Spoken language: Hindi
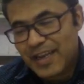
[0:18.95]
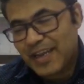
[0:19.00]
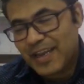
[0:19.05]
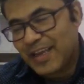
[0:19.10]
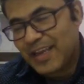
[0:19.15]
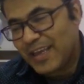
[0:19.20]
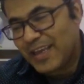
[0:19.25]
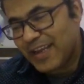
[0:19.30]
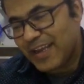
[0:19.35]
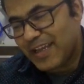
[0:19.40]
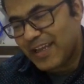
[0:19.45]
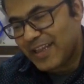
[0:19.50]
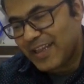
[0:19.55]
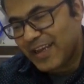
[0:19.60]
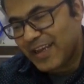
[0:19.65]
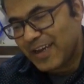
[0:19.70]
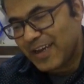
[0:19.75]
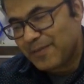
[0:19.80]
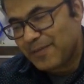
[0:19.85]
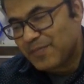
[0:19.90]
नहीं रहते
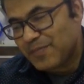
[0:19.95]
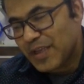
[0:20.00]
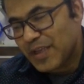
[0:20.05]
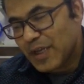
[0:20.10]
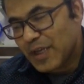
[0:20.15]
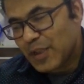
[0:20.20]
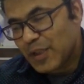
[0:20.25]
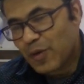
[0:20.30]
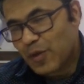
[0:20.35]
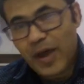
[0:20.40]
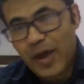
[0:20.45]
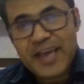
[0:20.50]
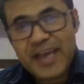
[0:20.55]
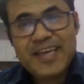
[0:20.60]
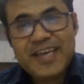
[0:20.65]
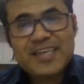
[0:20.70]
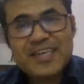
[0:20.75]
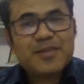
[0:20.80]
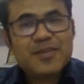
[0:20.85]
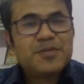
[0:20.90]
हैं तो
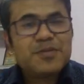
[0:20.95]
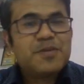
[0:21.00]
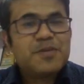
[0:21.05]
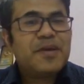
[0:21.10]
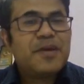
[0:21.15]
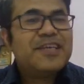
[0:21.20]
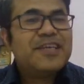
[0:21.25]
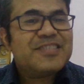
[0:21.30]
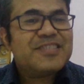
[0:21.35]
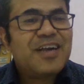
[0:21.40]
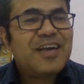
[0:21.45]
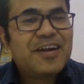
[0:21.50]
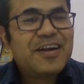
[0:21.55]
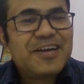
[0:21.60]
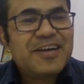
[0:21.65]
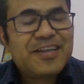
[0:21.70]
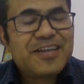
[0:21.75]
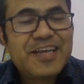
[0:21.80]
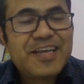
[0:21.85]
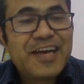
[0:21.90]
आइए सबसे पहले स्टार्ट
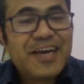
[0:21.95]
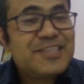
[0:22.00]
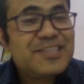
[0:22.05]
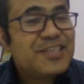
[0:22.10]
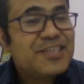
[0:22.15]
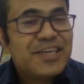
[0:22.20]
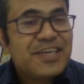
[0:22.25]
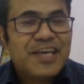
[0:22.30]
करते हैं आज